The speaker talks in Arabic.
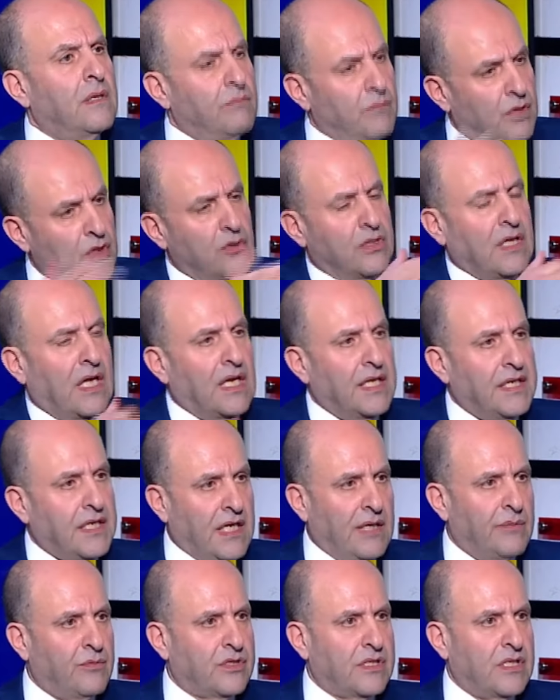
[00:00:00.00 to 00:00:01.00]
منهم الله
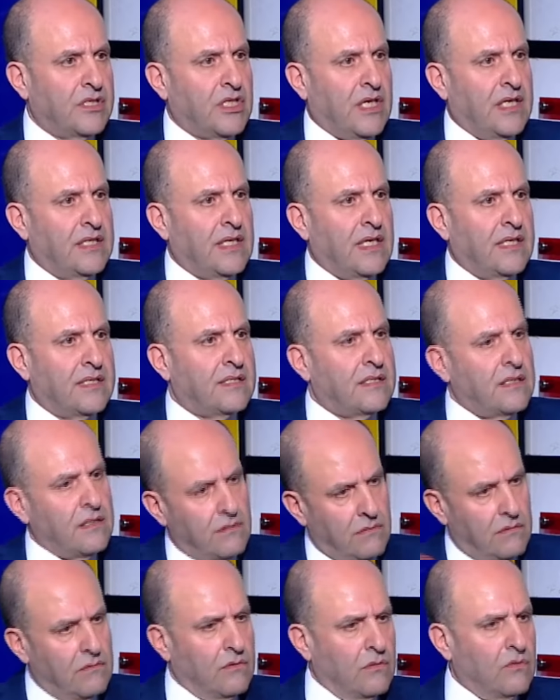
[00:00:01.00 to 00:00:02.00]
يرحمه سجعان
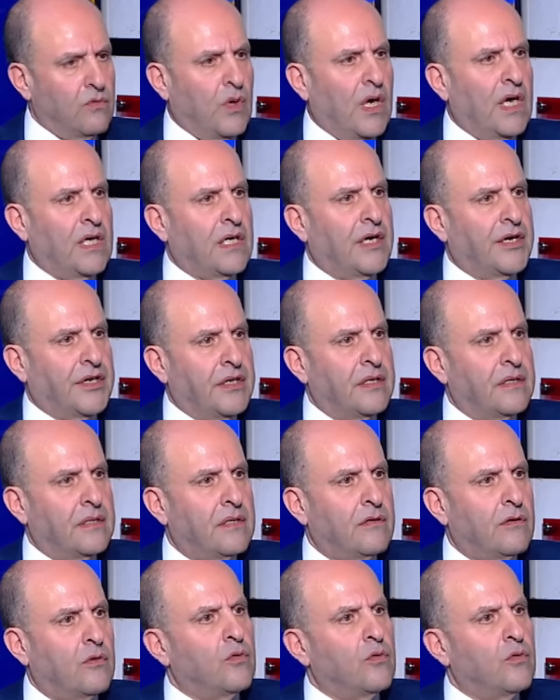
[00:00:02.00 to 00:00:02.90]
أزي وآخرين